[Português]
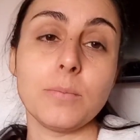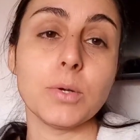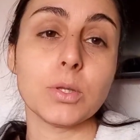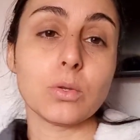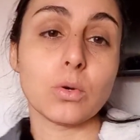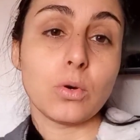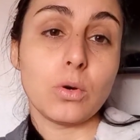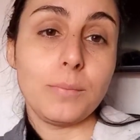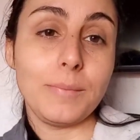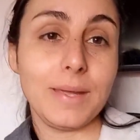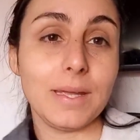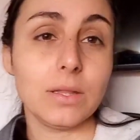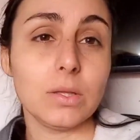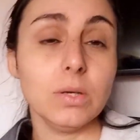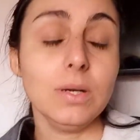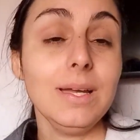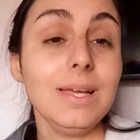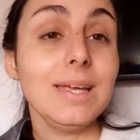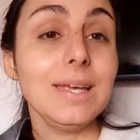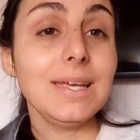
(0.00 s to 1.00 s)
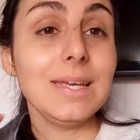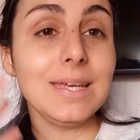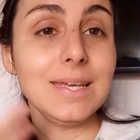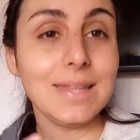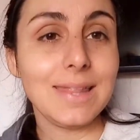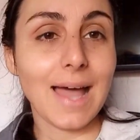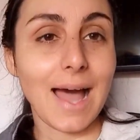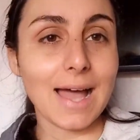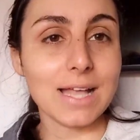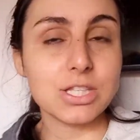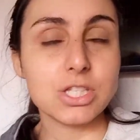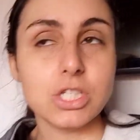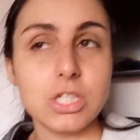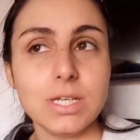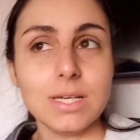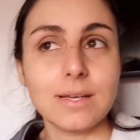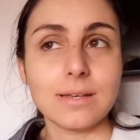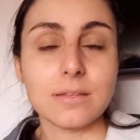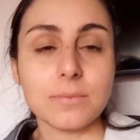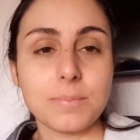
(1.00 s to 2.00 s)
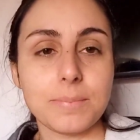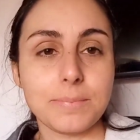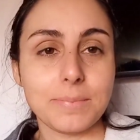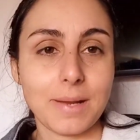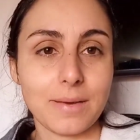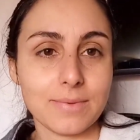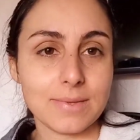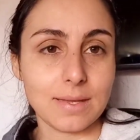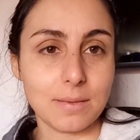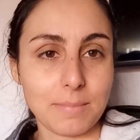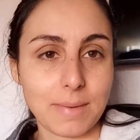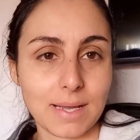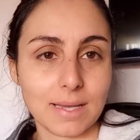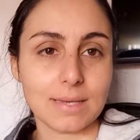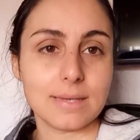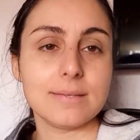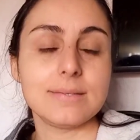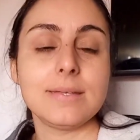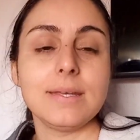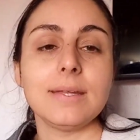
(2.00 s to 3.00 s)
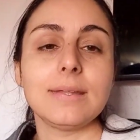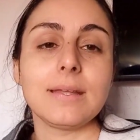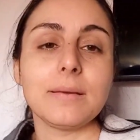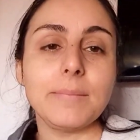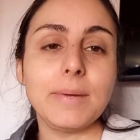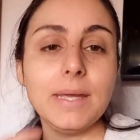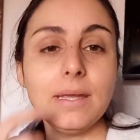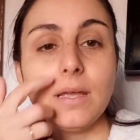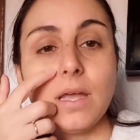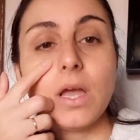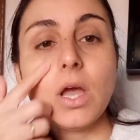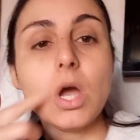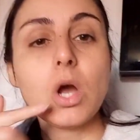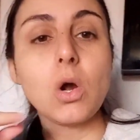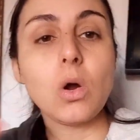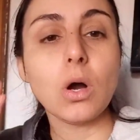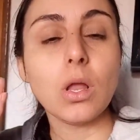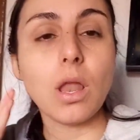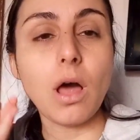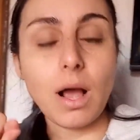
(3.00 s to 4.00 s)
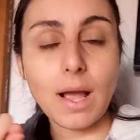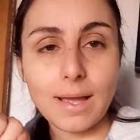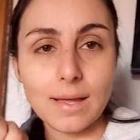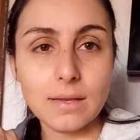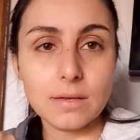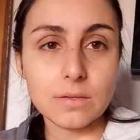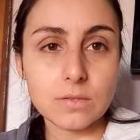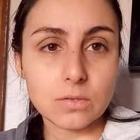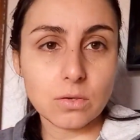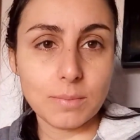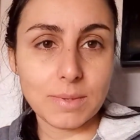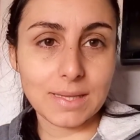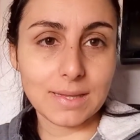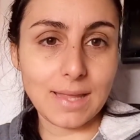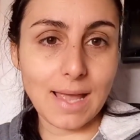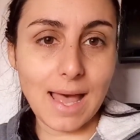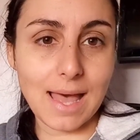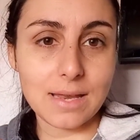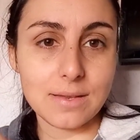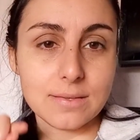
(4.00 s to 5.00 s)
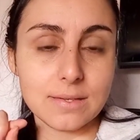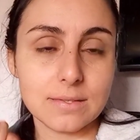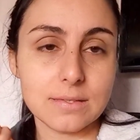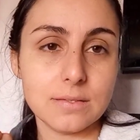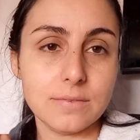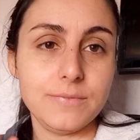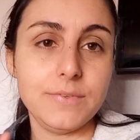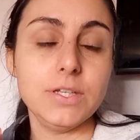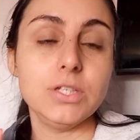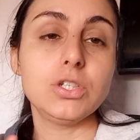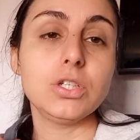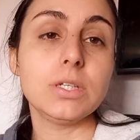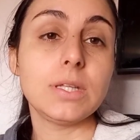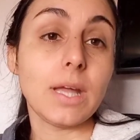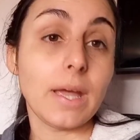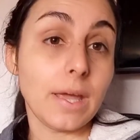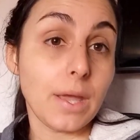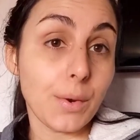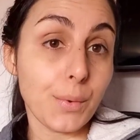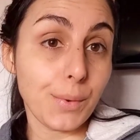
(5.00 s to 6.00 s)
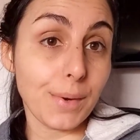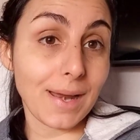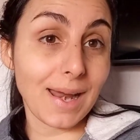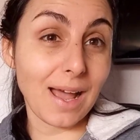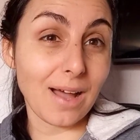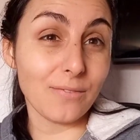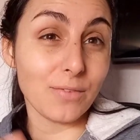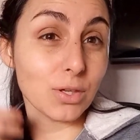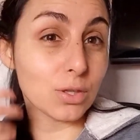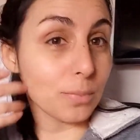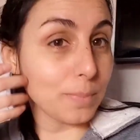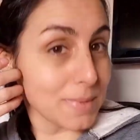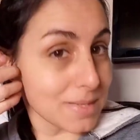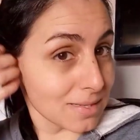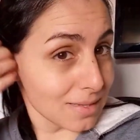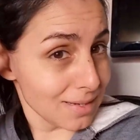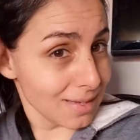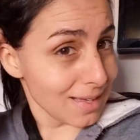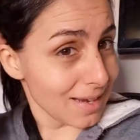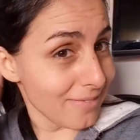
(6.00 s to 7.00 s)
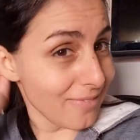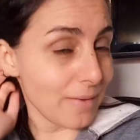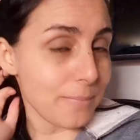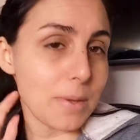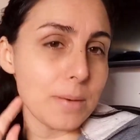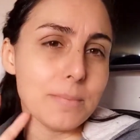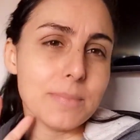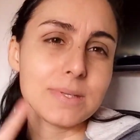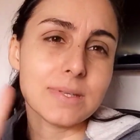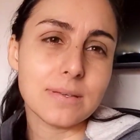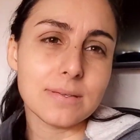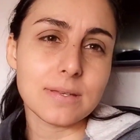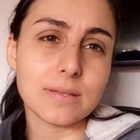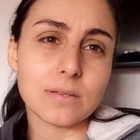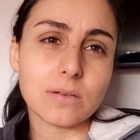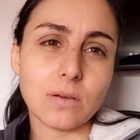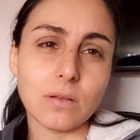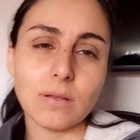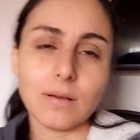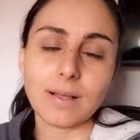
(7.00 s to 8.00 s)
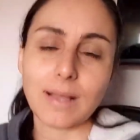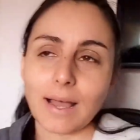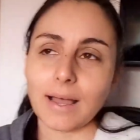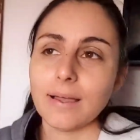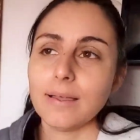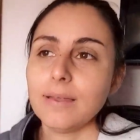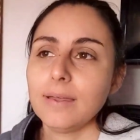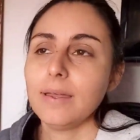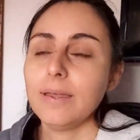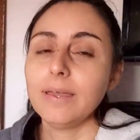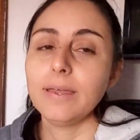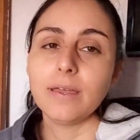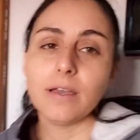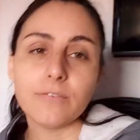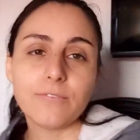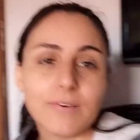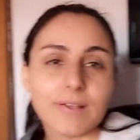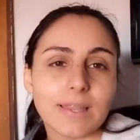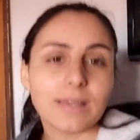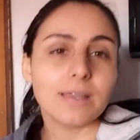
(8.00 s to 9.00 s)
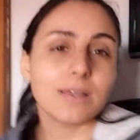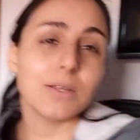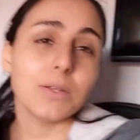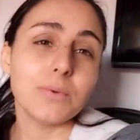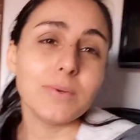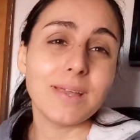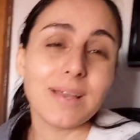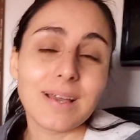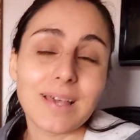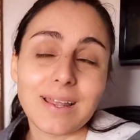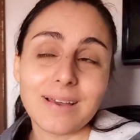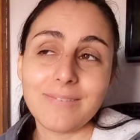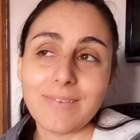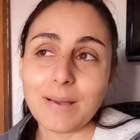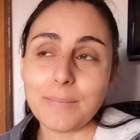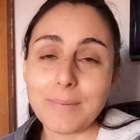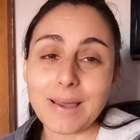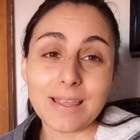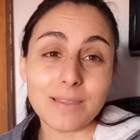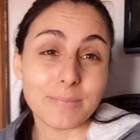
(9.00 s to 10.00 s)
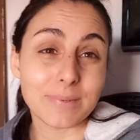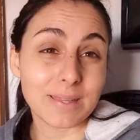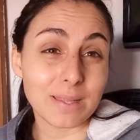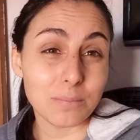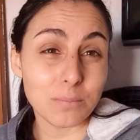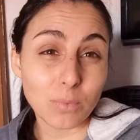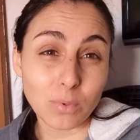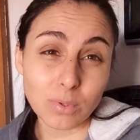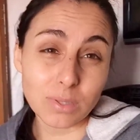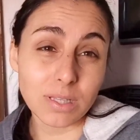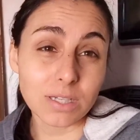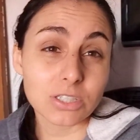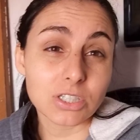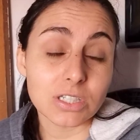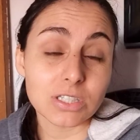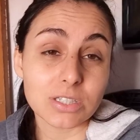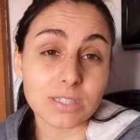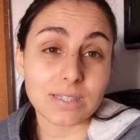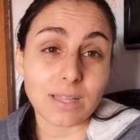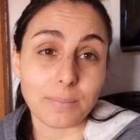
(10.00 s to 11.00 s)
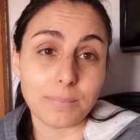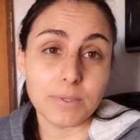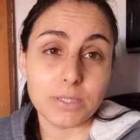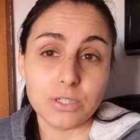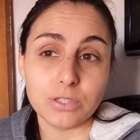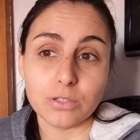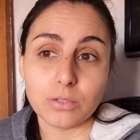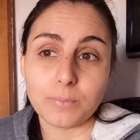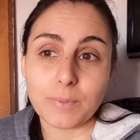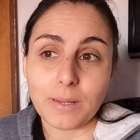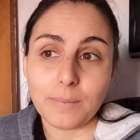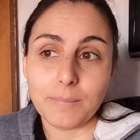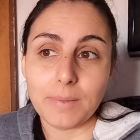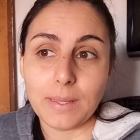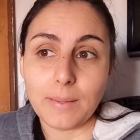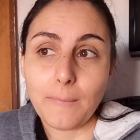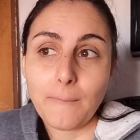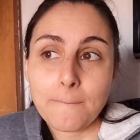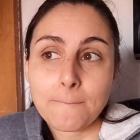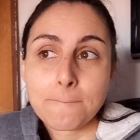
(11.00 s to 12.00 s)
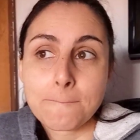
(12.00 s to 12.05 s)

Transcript: como eu tô comendo e dar dicas, para você emagrecer também, coloca aqui nos comentários esse vídeo que daí eu gravo. Eu tô pensando em gravar mesmo assim, vocês colocar. Eu falei que eu não ia gravar mais, mas tem muita gente que tá pedindo pra mim.